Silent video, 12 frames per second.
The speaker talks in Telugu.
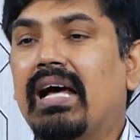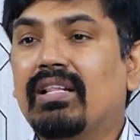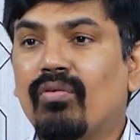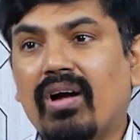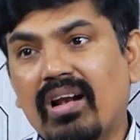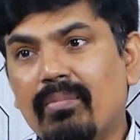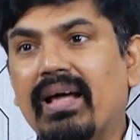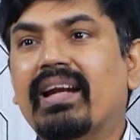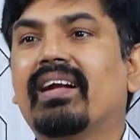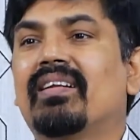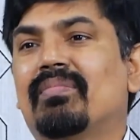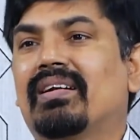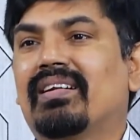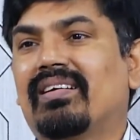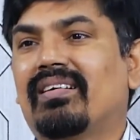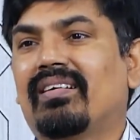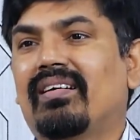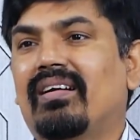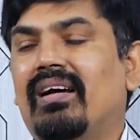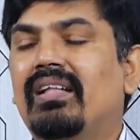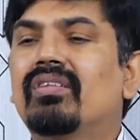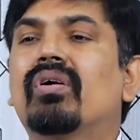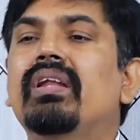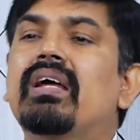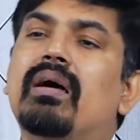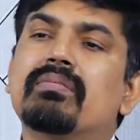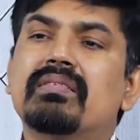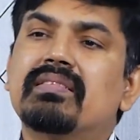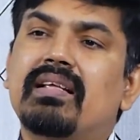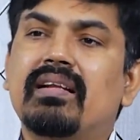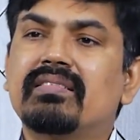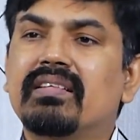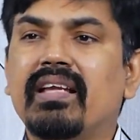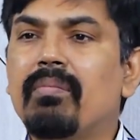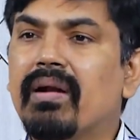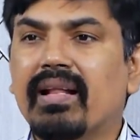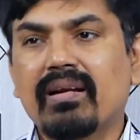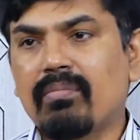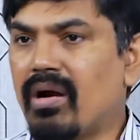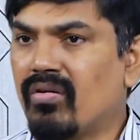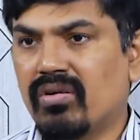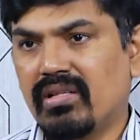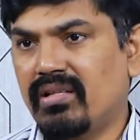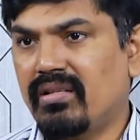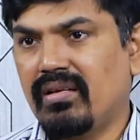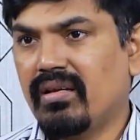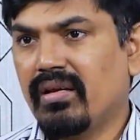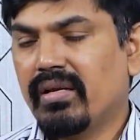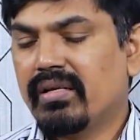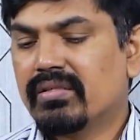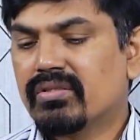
అది వాళ్ళ మార్కెట్ అనమాట అందుకని ఆప్షన్ సెల్లర్స్ గేమ్ అంటానికి బాగుంటుంది ఇది hmm.